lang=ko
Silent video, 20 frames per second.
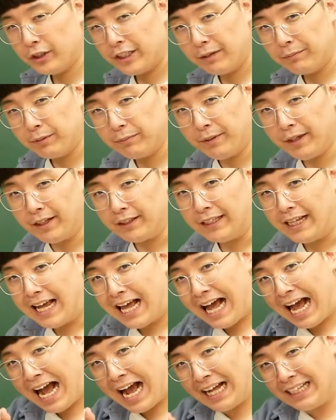내보면
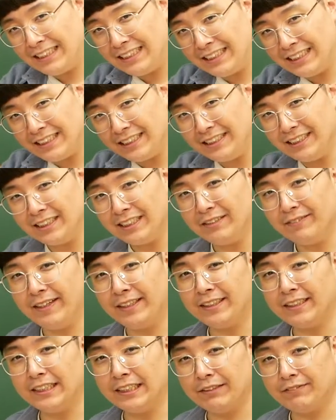한 등급의
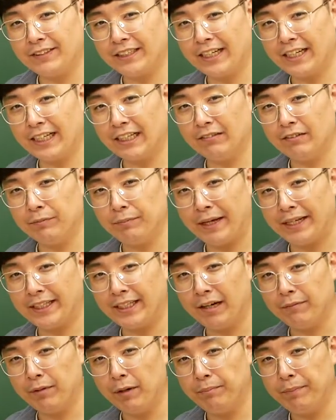등급 차이가 나면
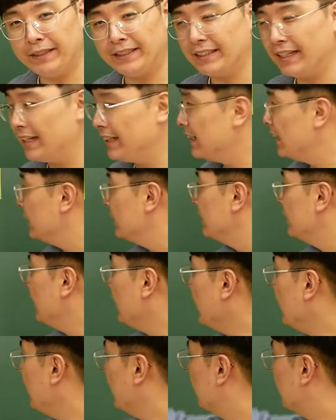밝기가 몇 배 차이 나느냐?